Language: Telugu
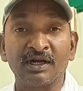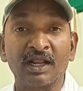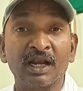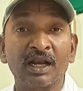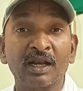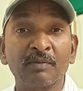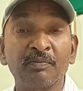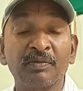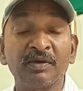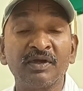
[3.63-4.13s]

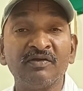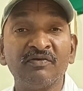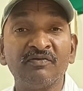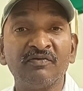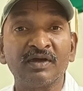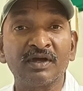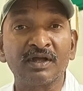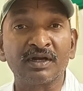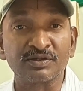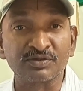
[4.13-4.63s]
నలభై
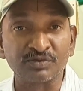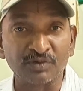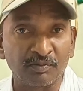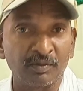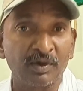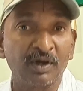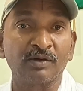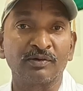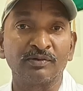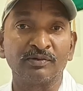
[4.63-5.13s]
వేల
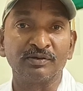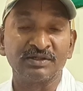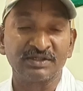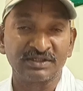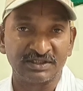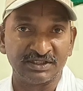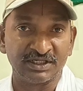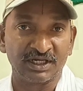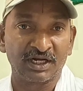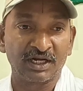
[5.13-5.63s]
సుమారు
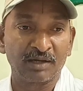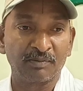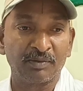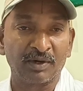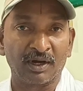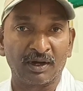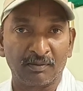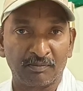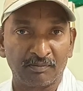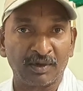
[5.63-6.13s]

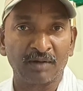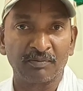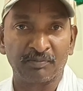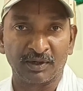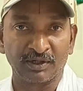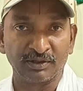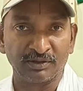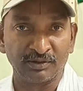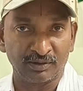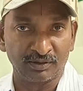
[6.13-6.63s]
జనాభా మా
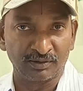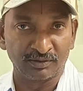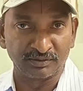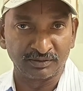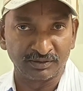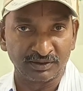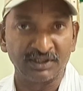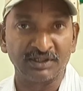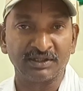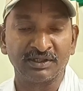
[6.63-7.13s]
పరిధిలో
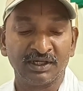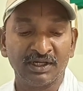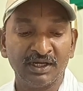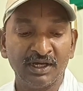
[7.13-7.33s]
ఉంది